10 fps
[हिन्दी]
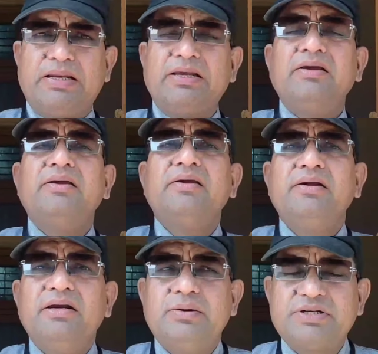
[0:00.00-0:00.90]
आपके लिए
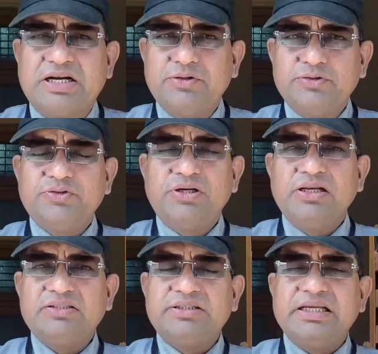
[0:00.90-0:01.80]
नमस्कार दोस्तों
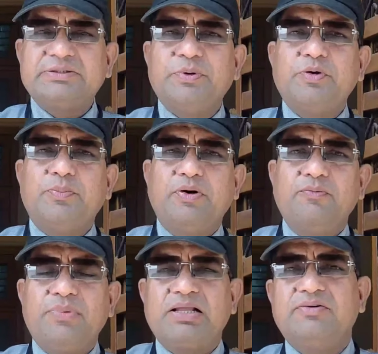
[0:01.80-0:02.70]
रियल एस्टेट एक्सपर्ट ग्रुप
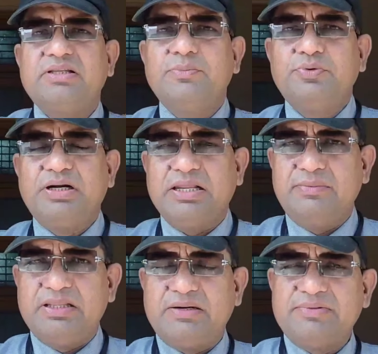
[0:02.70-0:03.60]
ऑफ मुरादाबाद की पूरी
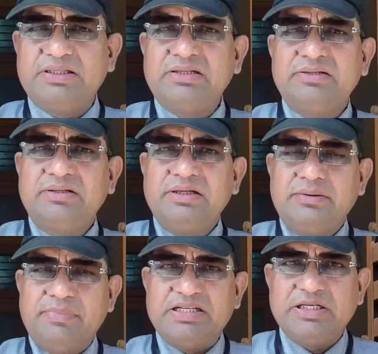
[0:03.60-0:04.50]
टीम की तरफ से
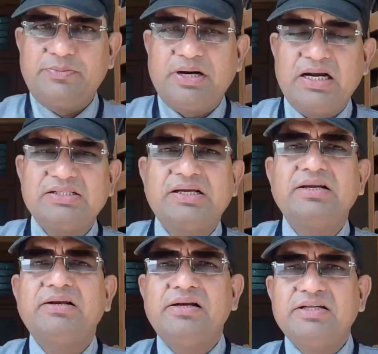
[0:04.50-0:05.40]
मैं चंद्र प्रकाश
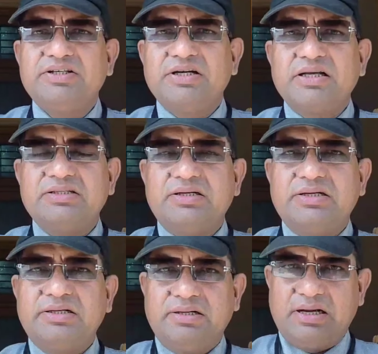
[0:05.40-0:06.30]
आर्य रियल इस्टेट
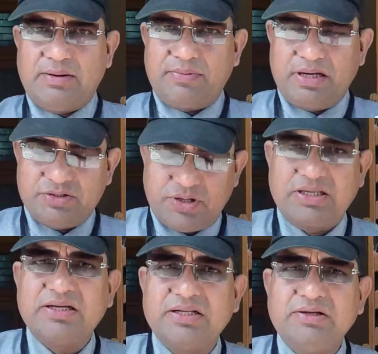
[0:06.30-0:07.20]
कंसल्टेंट आपका
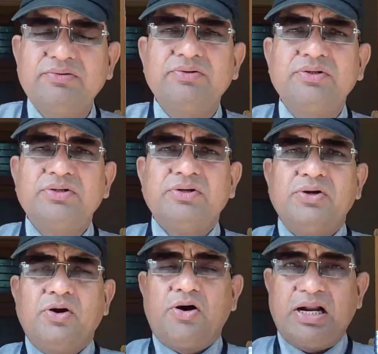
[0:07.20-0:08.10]
स्वागत करता
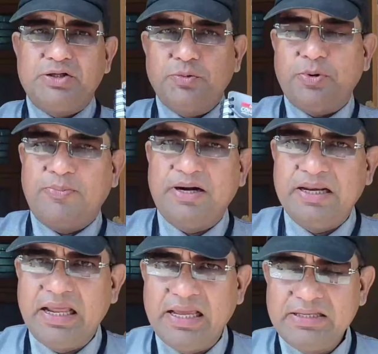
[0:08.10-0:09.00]
हूँ और आज जो
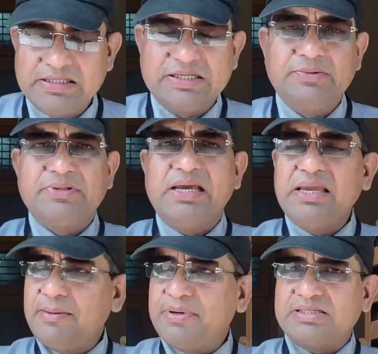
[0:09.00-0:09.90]
प्रॉपर्टी लाए हैं जैसे कि मैं
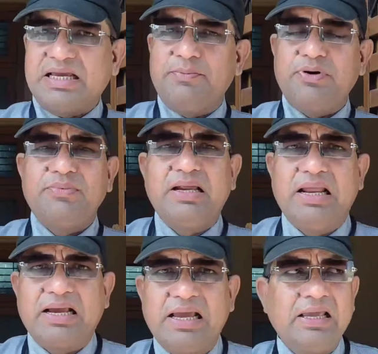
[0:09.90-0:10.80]
बताया ये आपका साईपुरम
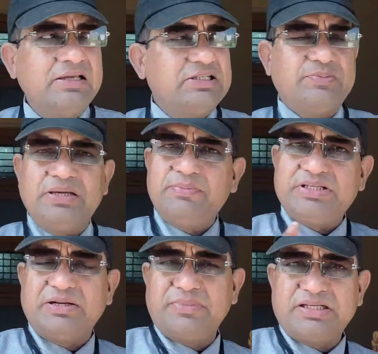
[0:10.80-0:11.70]
का इलाका है इसमें
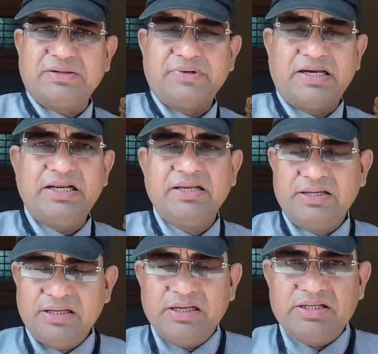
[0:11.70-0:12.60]
पचानवे गज का मकान
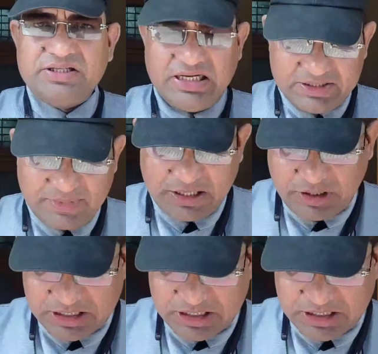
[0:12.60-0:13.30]
है चलिए इस